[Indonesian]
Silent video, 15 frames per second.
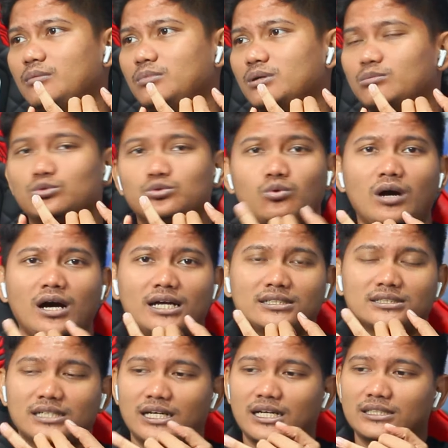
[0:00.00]

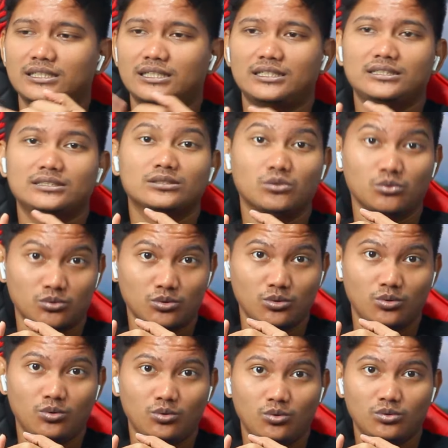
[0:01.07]
bermusuhan sekarang jadi
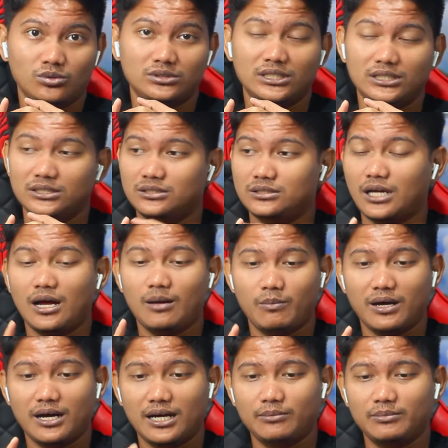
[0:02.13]
sekutu jadi
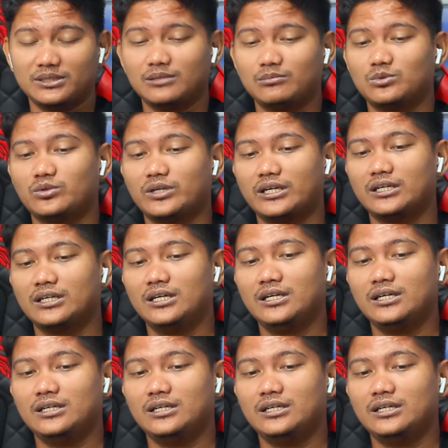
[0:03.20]
sahabat macam tuh geng